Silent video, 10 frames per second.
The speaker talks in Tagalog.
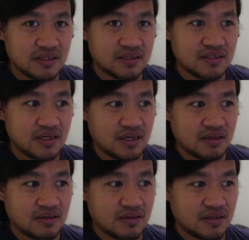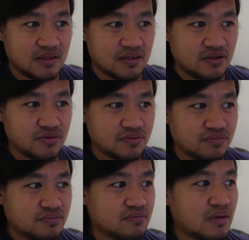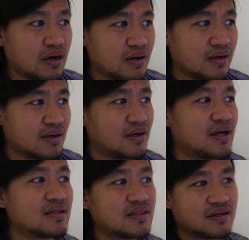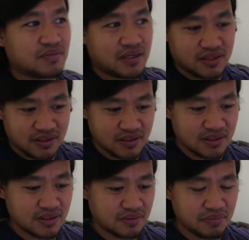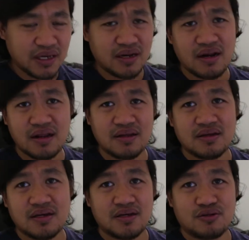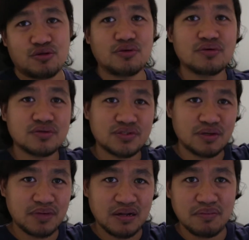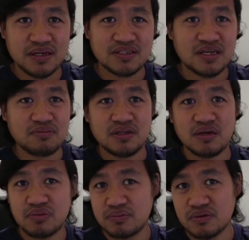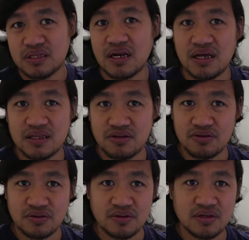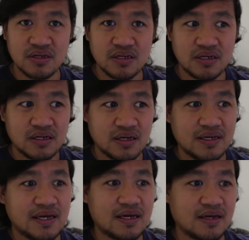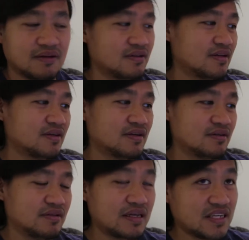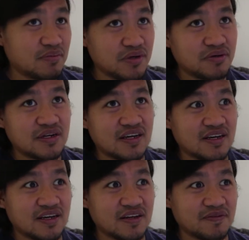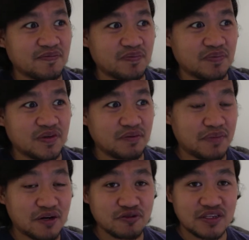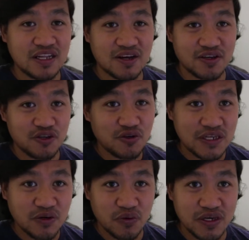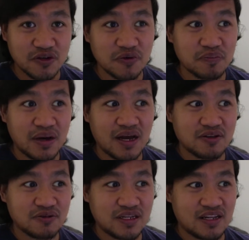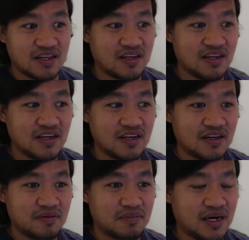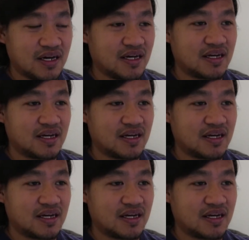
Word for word: Kasi nga, yung mga lahat ng mga mail doon sa mailbox namin napupunta lahat yon. Kaya nasabi ko na meron silang unique way kung paano nila ma